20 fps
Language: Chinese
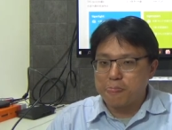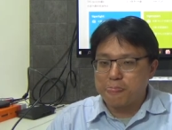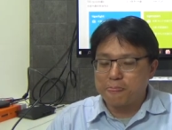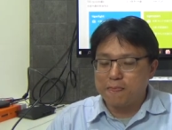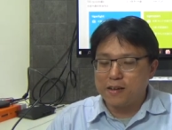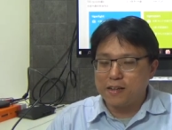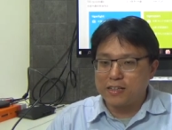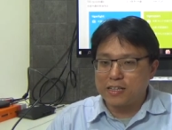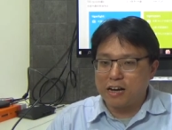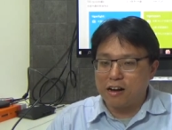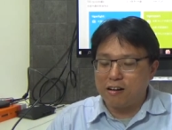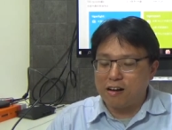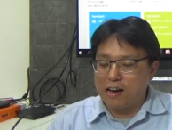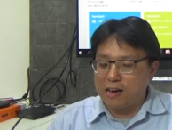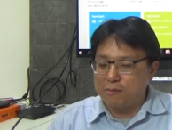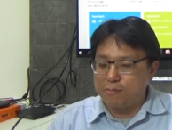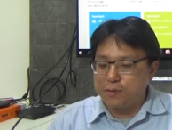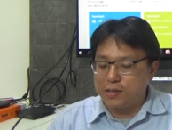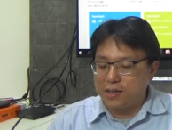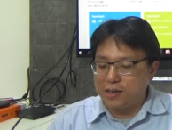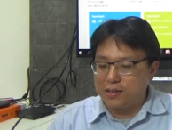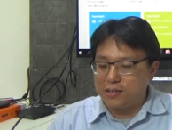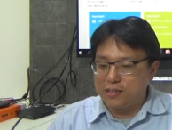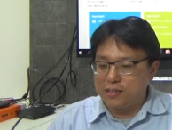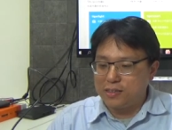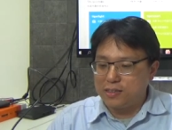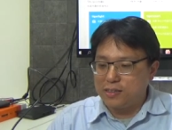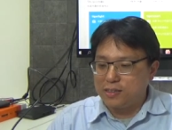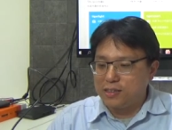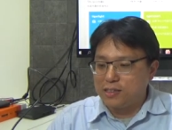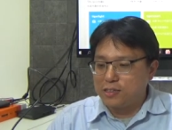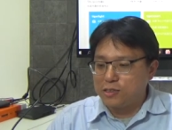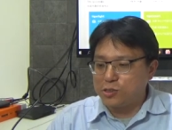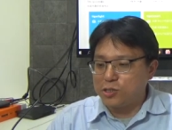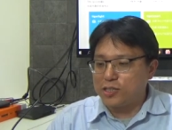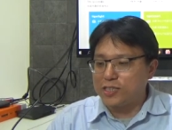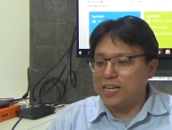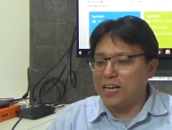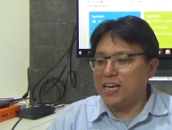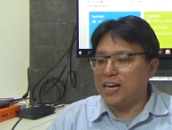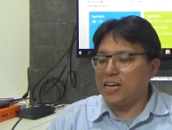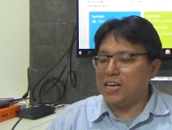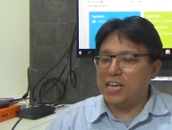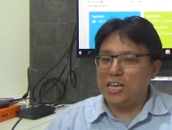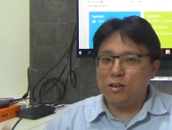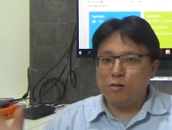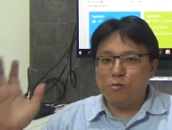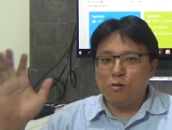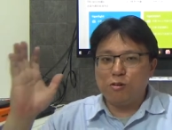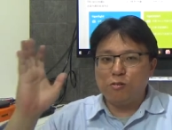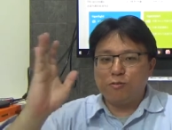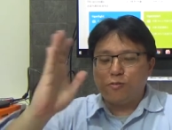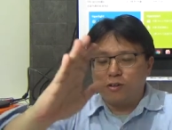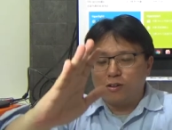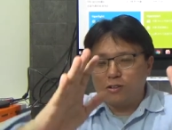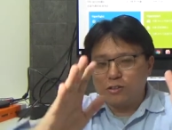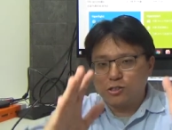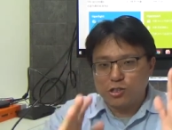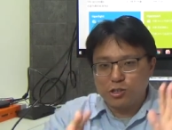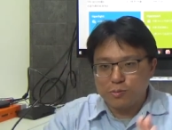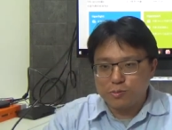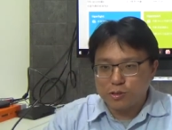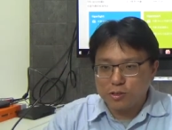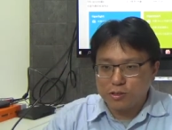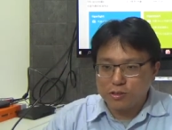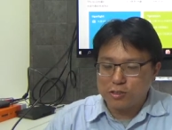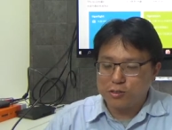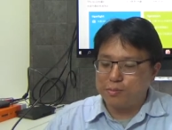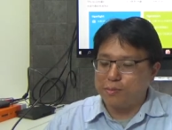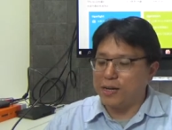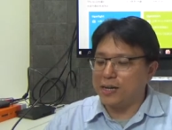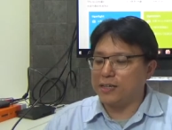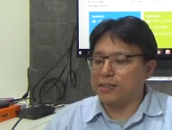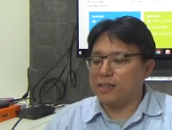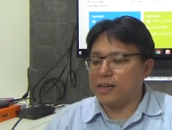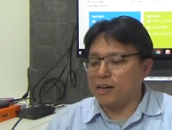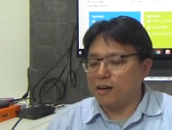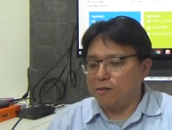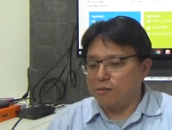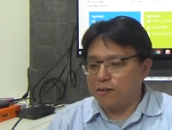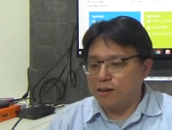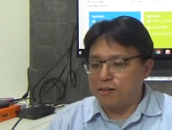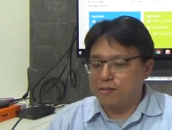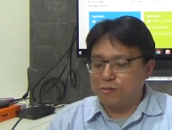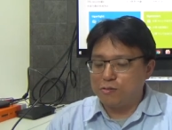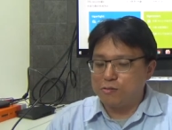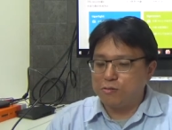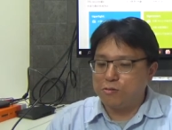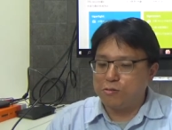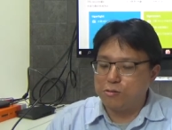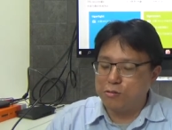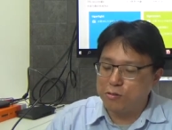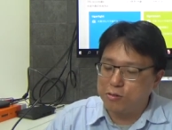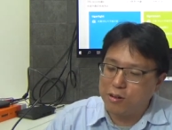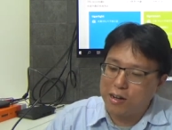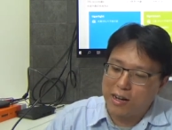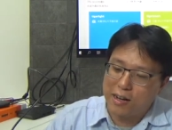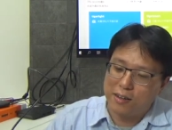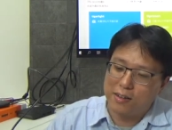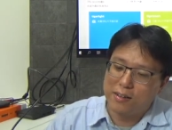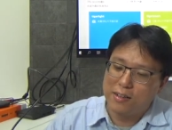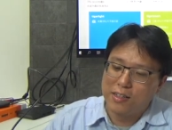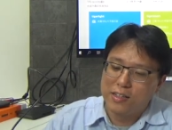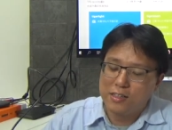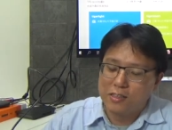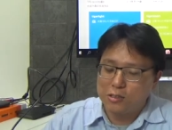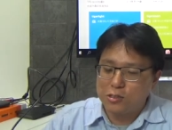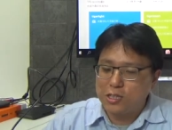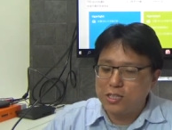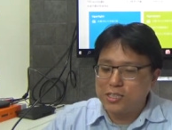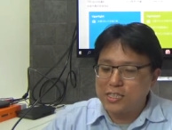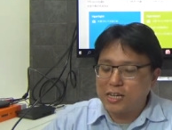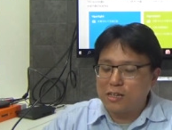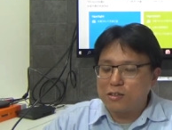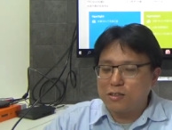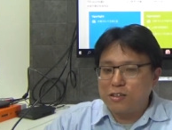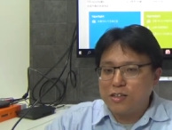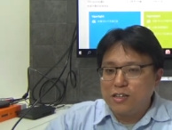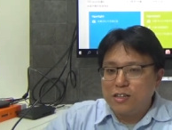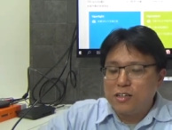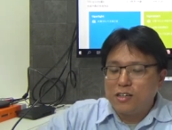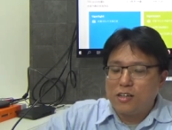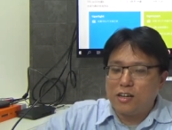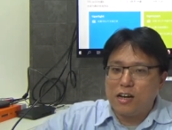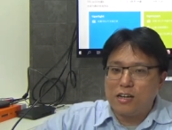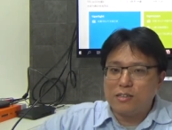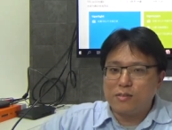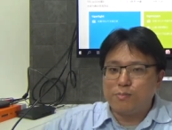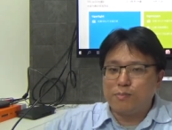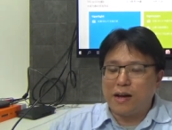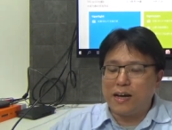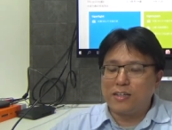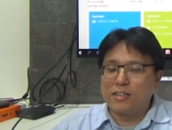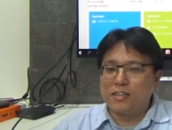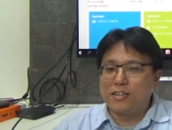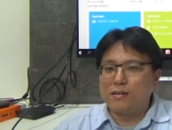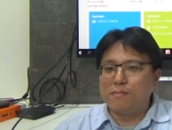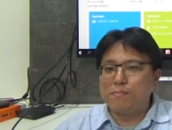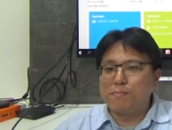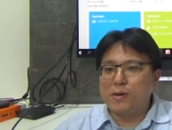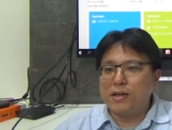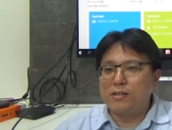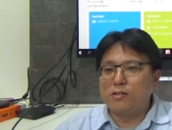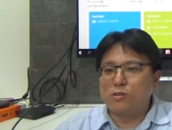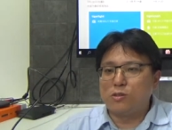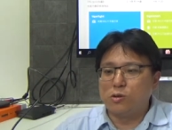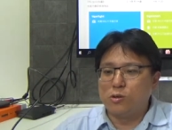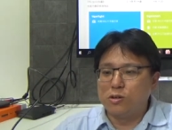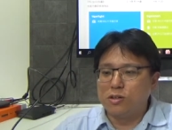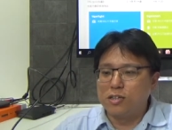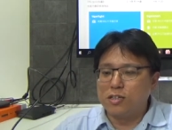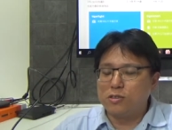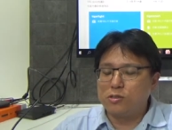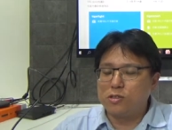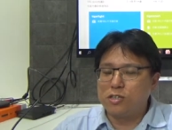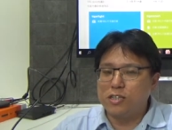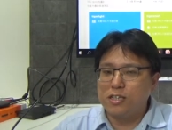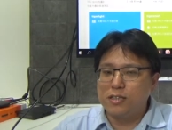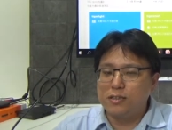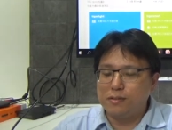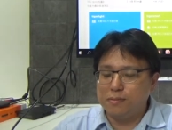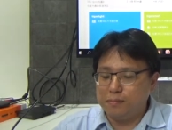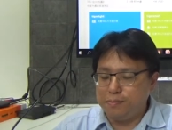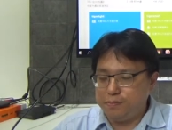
乐桃还便宜，所以大家一窝蜂的全部都去买台湾五福航，所以香，他买的人变多了，所以